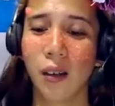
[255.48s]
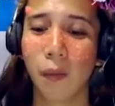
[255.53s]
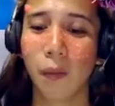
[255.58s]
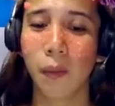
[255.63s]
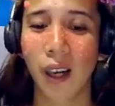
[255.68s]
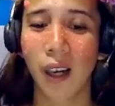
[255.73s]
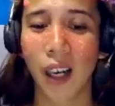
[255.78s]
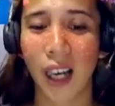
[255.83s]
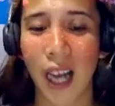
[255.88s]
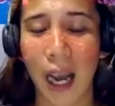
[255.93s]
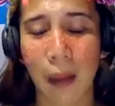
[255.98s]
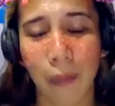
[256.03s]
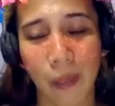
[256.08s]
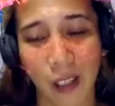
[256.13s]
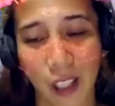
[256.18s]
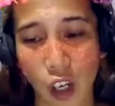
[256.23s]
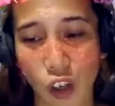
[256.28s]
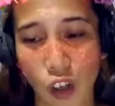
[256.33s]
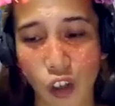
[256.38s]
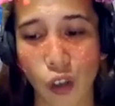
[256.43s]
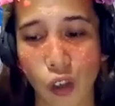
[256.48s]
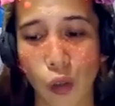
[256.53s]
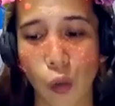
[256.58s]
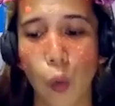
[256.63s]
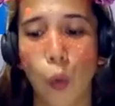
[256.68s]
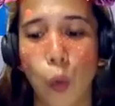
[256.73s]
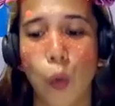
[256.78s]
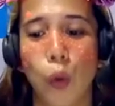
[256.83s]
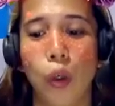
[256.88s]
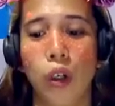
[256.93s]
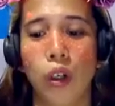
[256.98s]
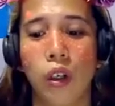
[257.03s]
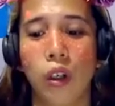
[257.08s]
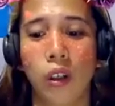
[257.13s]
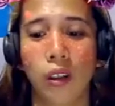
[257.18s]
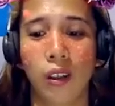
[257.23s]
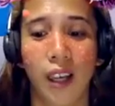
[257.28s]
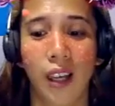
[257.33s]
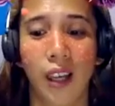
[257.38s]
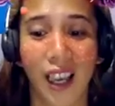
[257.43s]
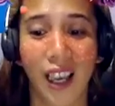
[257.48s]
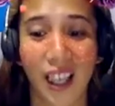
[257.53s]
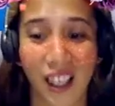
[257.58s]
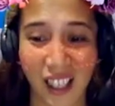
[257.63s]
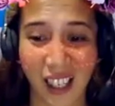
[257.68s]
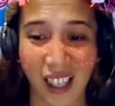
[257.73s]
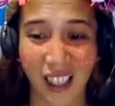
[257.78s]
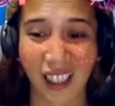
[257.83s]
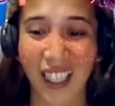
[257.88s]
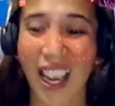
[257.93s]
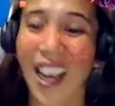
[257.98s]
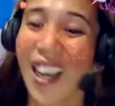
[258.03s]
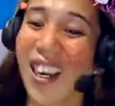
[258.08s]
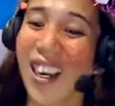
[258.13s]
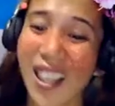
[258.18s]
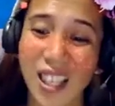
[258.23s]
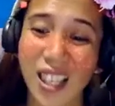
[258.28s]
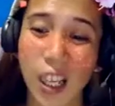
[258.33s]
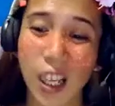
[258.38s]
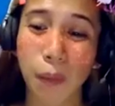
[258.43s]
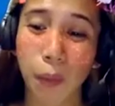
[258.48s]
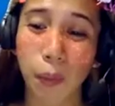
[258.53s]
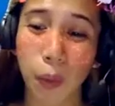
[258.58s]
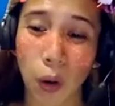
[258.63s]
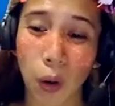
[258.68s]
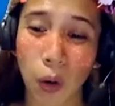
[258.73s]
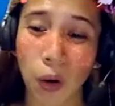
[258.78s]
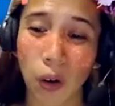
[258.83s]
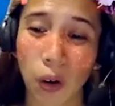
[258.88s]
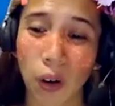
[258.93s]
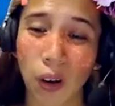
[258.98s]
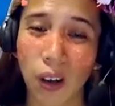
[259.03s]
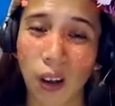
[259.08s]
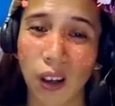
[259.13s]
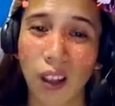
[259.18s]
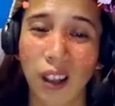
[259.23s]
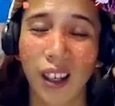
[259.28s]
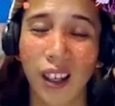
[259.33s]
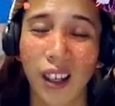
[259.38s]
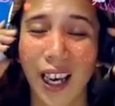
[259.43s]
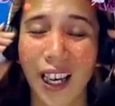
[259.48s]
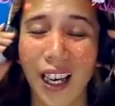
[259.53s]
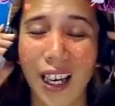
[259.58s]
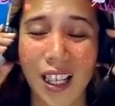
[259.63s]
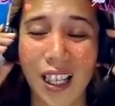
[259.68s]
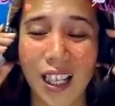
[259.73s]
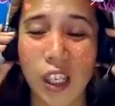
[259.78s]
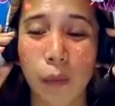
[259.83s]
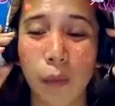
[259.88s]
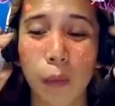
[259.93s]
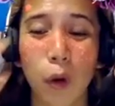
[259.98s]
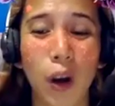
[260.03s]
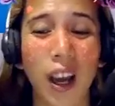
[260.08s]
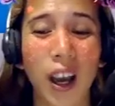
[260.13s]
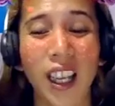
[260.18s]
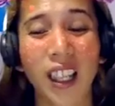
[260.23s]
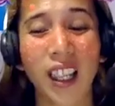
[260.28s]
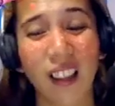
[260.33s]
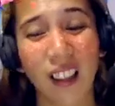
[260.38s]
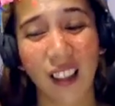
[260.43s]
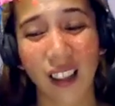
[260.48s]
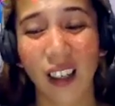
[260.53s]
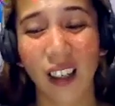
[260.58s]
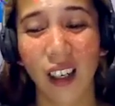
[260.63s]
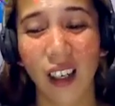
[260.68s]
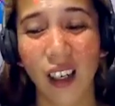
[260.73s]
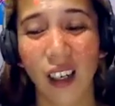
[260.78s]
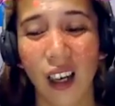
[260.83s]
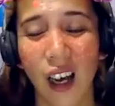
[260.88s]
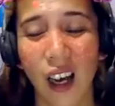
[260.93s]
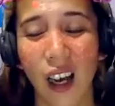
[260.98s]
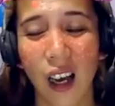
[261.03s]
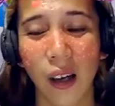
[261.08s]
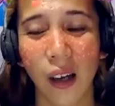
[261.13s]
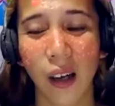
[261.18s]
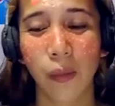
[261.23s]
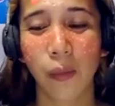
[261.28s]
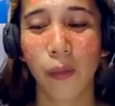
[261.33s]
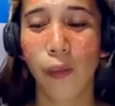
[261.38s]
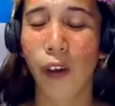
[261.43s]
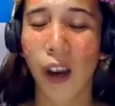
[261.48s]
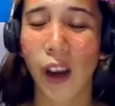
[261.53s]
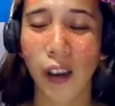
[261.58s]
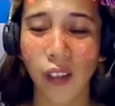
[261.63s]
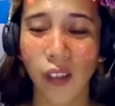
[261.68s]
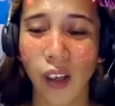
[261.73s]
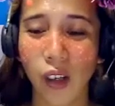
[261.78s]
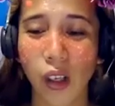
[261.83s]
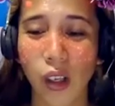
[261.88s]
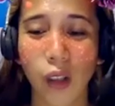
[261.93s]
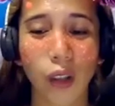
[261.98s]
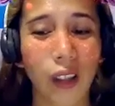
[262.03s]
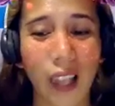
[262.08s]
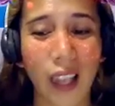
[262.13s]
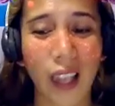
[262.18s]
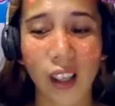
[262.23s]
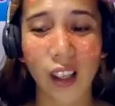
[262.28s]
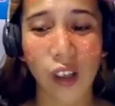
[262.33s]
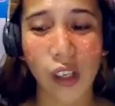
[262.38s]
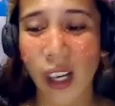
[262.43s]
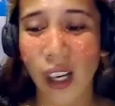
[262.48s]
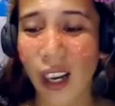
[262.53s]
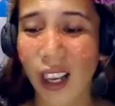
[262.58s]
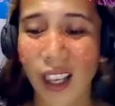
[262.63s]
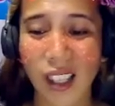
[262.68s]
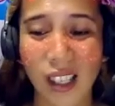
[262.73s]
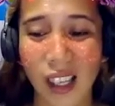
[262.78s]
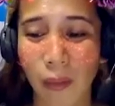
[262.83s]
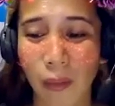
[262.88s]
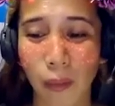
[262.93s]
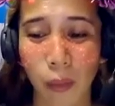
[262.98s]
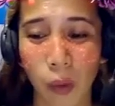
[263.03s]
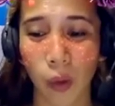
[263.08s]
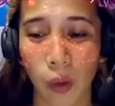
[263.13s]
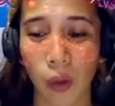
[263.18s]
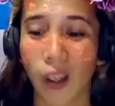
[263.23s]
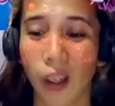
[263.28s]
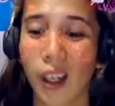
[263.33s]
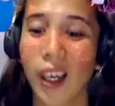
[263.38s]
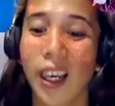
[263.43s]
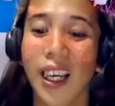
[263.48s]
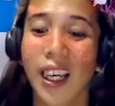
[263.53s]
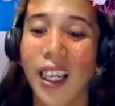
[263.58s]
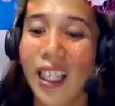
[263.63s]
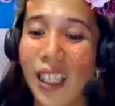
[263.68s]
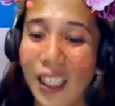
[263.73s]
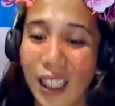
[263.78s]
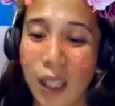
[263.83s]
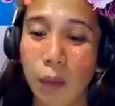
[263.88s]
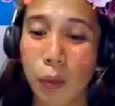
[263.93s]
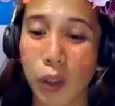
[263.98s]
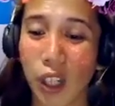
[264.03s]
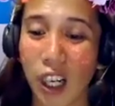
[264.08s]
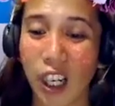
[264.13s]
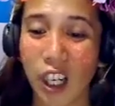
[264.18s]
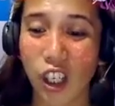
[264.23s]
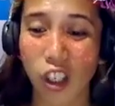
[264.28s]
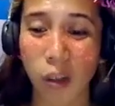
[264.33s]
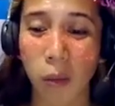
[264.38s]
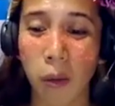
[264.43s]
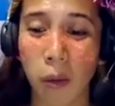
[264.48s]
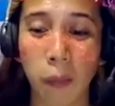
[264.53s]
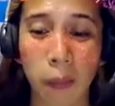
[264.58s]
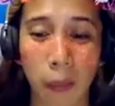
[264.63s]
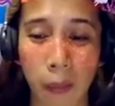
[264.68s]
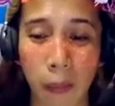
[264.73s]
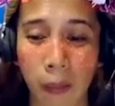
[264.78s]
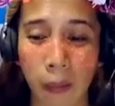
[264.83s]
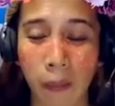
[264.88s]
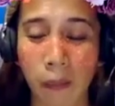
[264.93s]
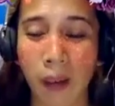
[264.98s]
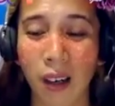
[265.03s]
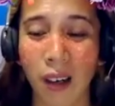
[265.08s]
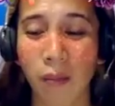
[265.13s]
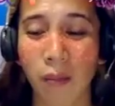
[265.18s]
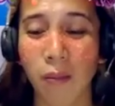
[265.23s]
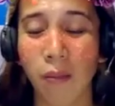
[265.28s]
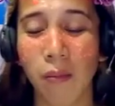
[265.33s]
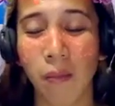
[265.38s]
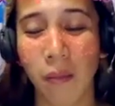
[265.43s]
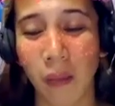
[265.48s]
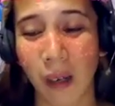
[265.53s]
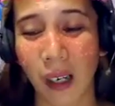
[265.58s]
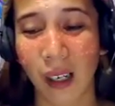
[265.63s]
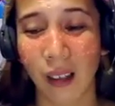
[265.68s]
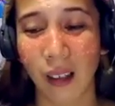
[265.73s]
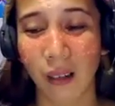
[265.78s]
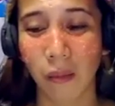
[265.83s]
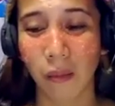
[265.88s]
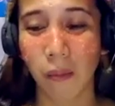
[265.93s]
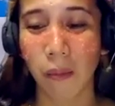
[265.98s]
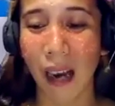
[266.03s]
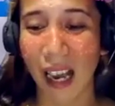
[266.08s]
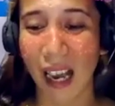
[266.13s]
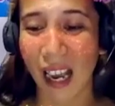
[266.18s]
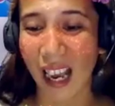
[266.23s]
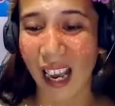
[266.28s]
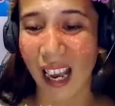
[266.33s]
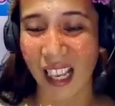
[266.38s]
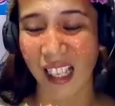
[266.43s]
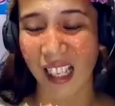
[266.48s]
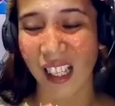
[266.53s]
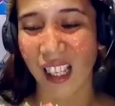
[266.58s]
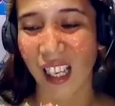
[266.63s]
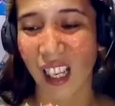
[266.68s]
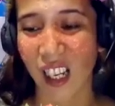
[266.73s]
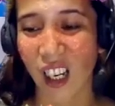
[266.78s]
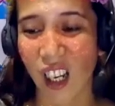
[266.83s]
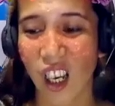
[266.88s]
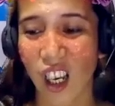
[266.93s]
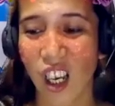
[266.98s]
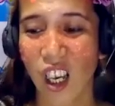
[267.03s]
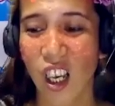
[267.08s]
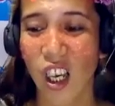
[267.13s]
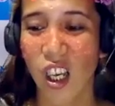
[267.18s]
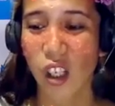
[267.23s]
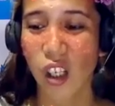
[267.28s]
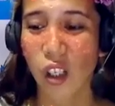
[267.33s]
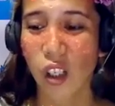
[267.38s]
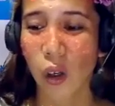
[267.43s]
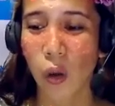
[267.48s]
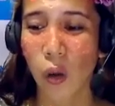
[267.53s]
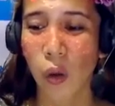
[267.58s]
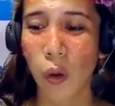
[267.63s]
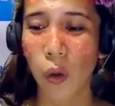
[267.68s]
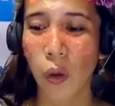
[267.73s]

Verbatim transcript: mga application or headset. Kahit headset po, kahit headset po, kahit um, 5,000 to 10,000 headset po, hindi po talaga siya mapa- ma- ma- makakancel. So,